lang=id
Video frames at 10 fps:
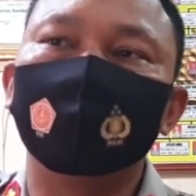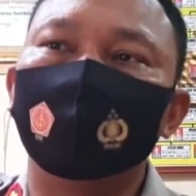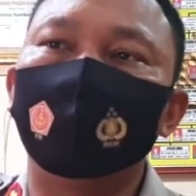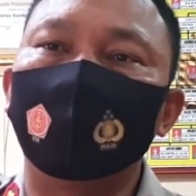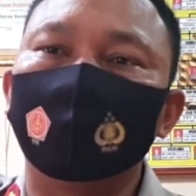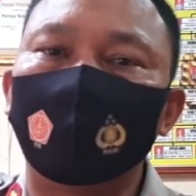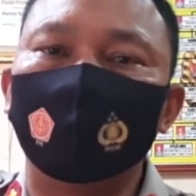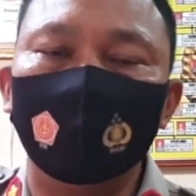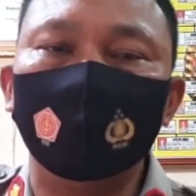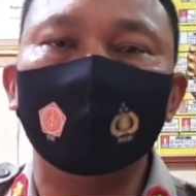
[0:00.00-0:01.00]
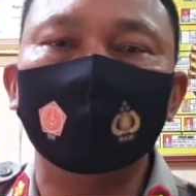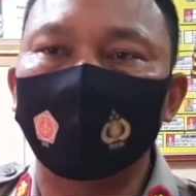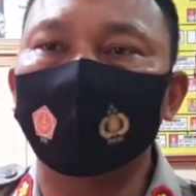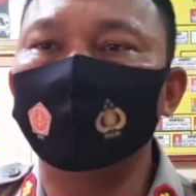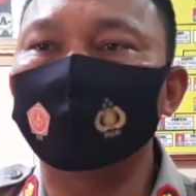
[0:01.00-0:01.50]
untuk pada saat ini kan
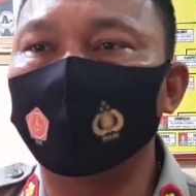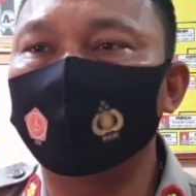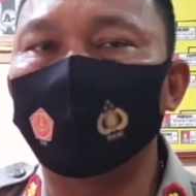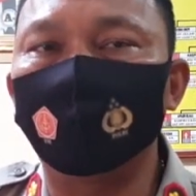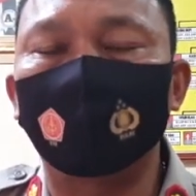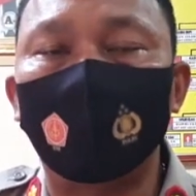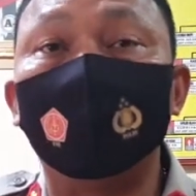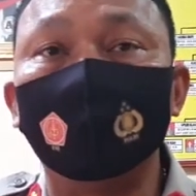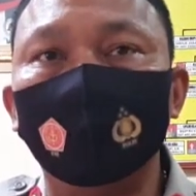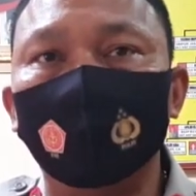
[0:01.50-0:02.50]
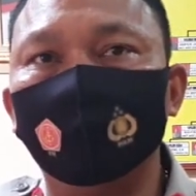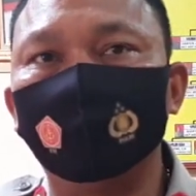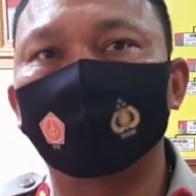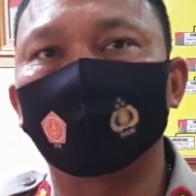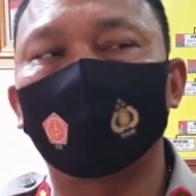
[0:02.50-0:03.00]
sekarang sekarang tahap kampanye ya,
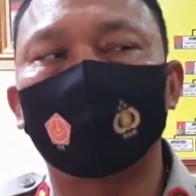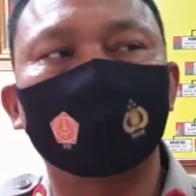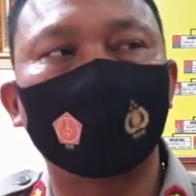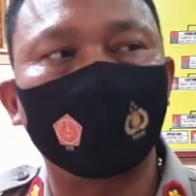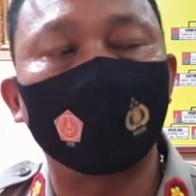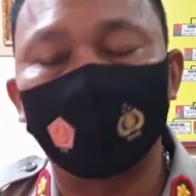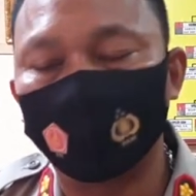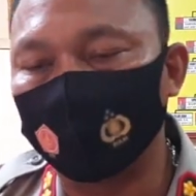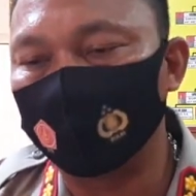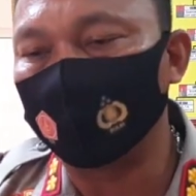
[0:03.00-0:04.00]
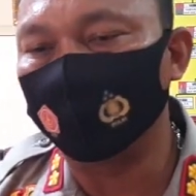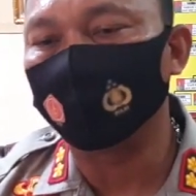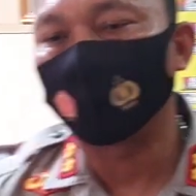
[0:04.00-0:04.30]
ya, ya tahap kampanye ya.